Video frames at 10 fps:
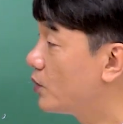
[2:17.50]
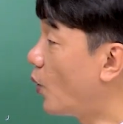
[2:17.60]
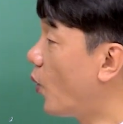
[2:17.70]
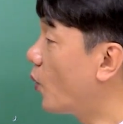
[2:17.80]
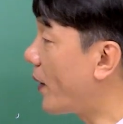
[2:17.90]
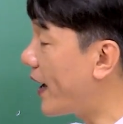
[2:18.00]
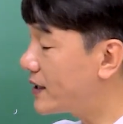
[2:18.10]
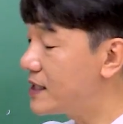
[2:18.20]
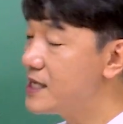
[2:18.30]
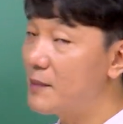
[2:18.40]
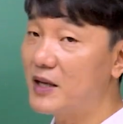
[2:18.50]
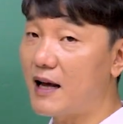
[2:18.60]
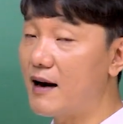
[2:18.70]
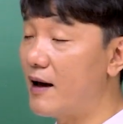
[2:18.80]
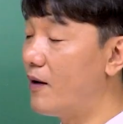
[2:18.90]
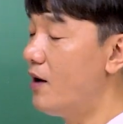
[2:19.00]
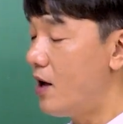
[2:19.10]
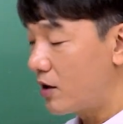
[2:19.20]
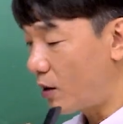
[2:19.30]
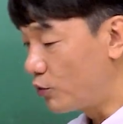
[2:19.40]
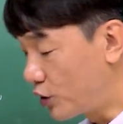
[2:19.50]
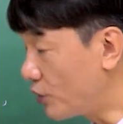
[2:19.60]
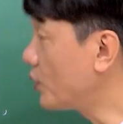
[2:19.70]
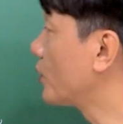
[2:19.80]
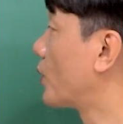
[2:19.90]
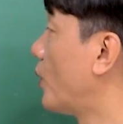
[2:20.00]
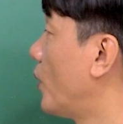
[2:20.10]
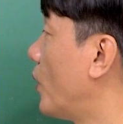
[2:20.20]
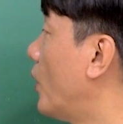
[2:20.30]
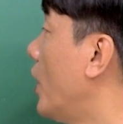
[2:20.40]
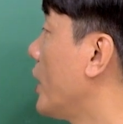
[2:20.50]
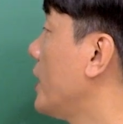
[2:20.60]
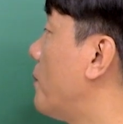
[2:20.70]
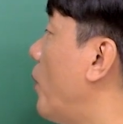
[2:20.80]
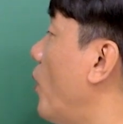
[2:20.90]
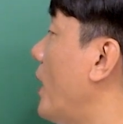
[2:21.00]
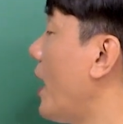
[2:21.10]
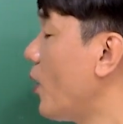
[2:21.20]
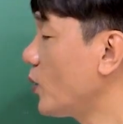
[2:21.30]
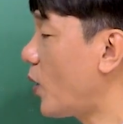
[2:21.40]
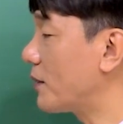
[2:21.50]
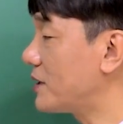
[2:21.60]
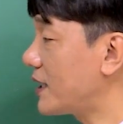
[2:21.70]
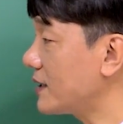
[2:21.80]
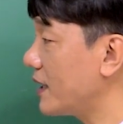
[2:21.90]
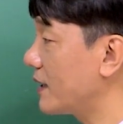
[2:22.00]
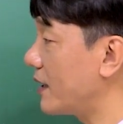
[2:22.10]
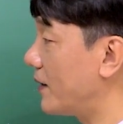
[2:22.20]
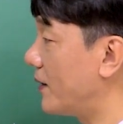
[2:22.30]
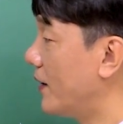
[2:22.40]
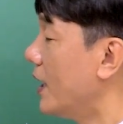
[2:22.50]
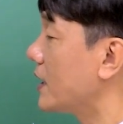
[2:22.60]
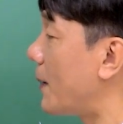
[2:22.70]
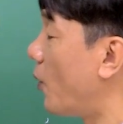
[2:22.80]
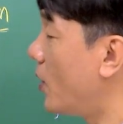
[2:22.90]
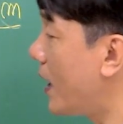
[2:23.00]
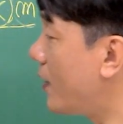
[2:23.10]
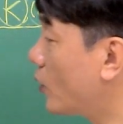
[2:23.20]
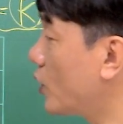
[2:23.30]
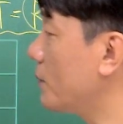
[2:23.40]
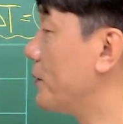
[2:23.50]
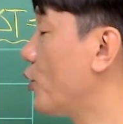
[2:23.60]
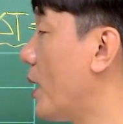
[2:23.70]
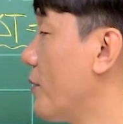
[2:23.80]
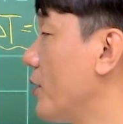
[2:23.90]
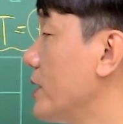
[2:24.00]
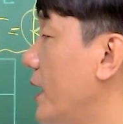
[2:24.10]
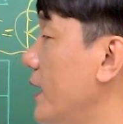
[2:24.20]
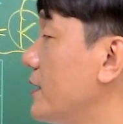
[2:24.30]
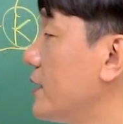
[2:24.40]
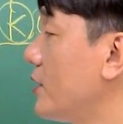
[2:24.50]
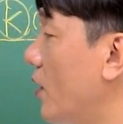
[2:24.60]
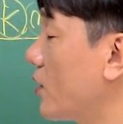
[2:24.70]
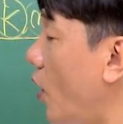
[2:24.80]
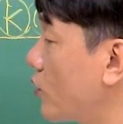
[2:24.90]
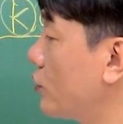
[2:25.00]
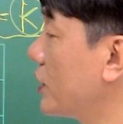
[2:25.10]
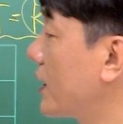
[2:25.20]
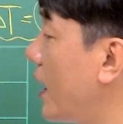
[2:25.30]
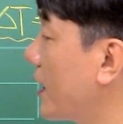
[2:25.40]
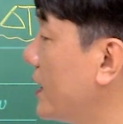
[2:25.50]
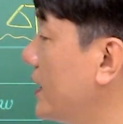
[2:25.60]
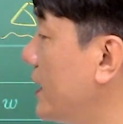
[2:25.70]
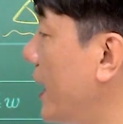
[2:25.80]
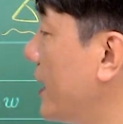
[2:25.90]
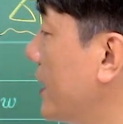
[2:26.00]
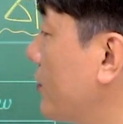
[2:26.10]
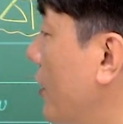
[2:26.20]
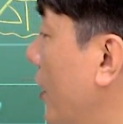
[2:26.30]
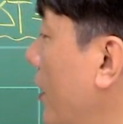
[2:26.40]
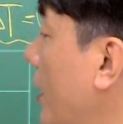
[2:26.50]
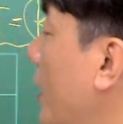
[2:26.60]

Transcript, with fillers: 용매의 질량만 달라요. 그럼 우선적으로 이 몰랄농도 값을 찾아야 돼요. 자, 몰랄농도를 비교하면 얘네들은요. 역수니까 2대 1이고요.